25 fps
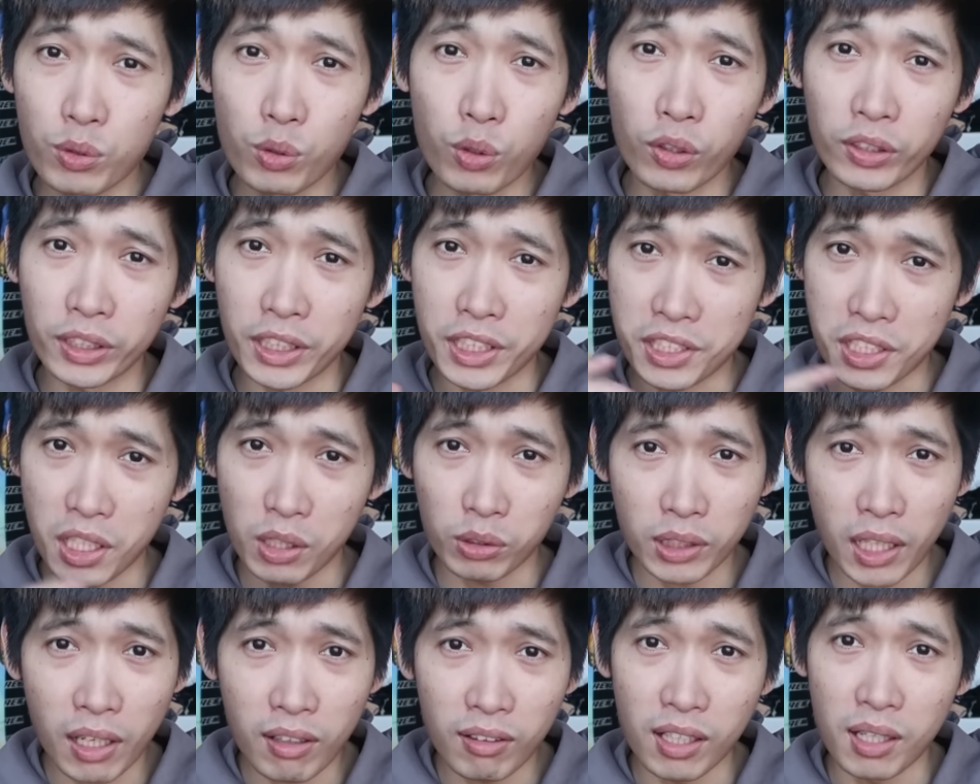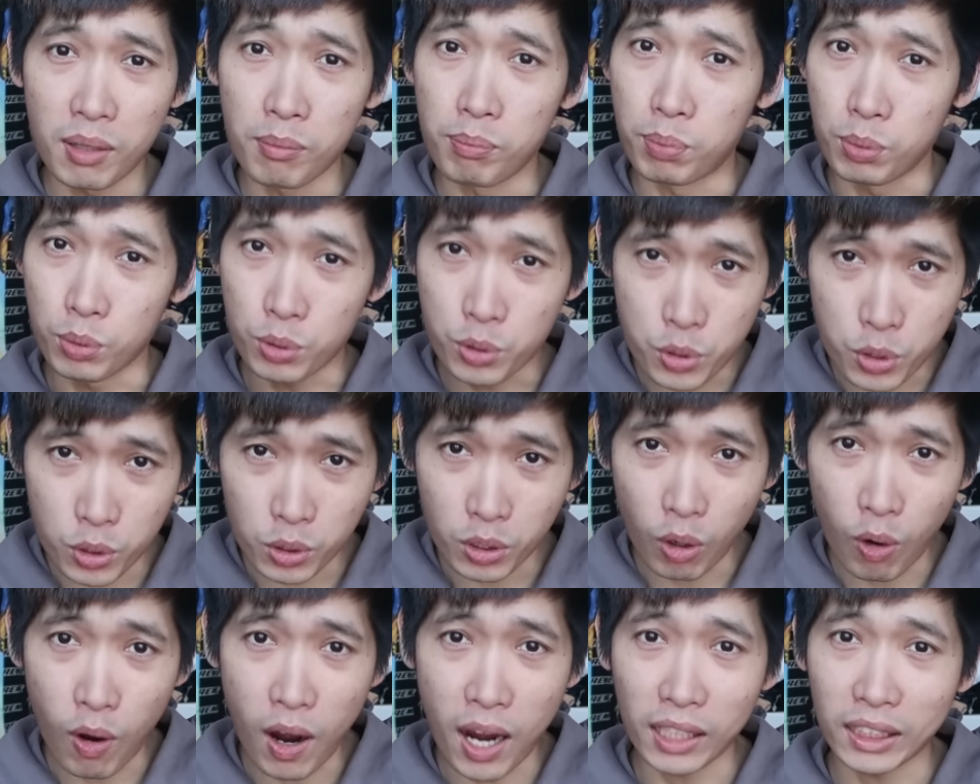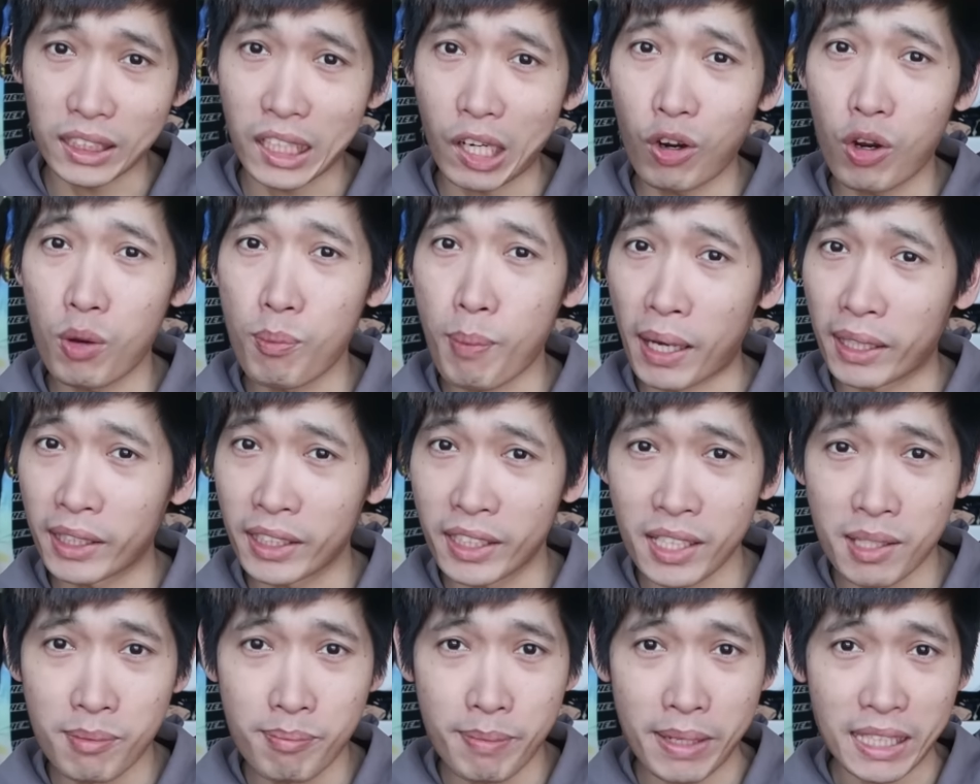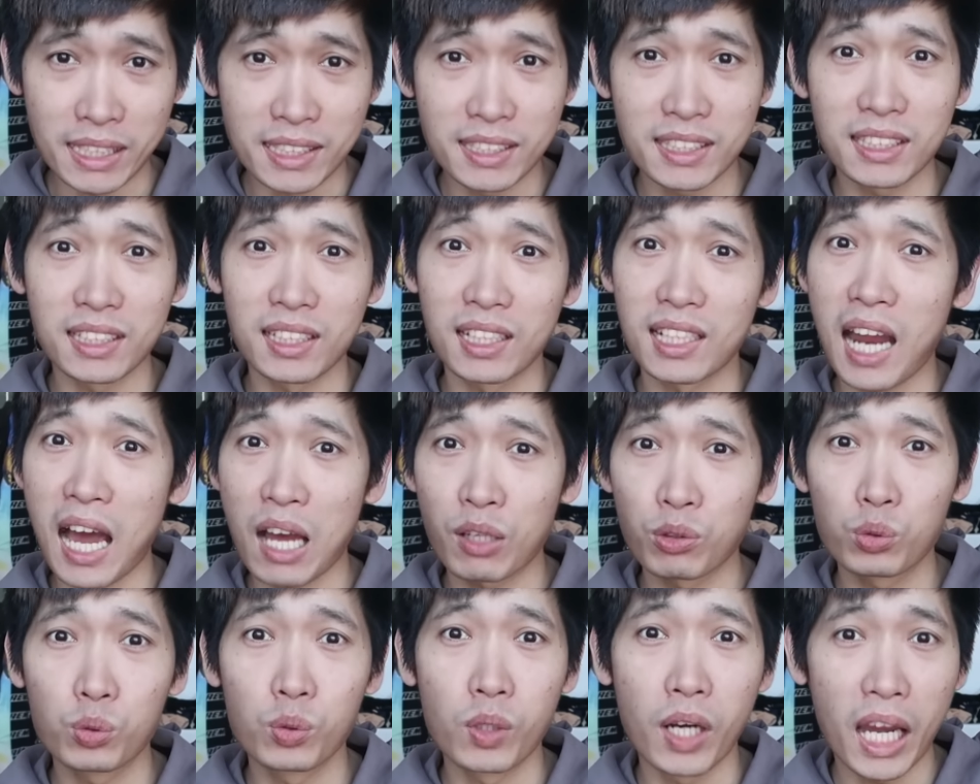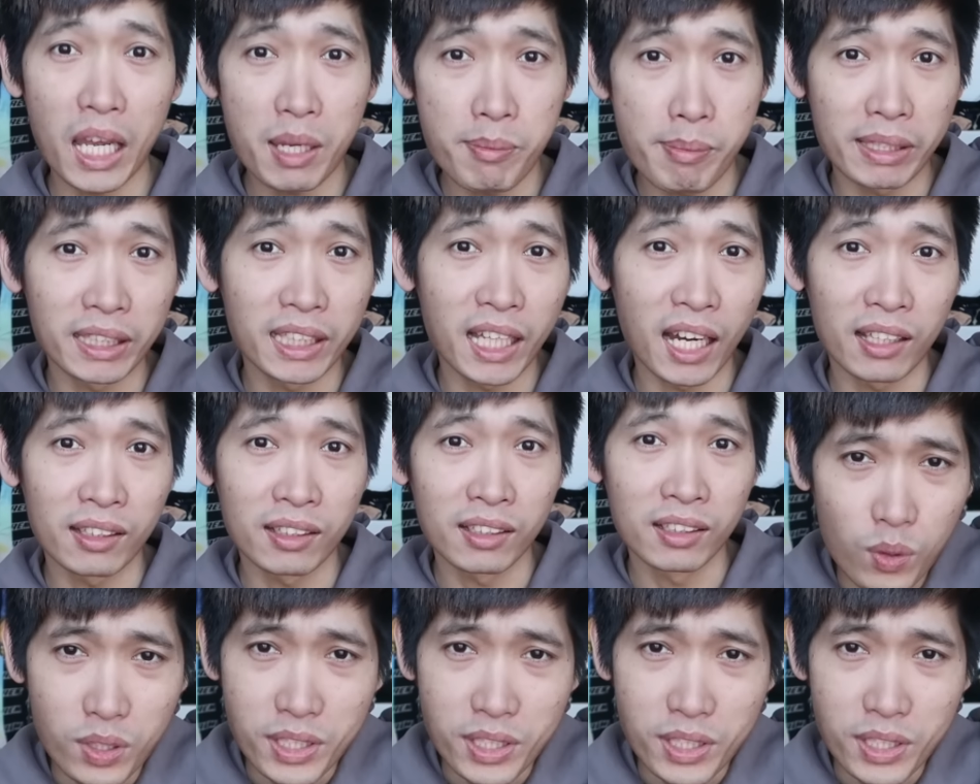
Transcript: 如果你抽到了不去的话，他会把你的名字拉入黑名单。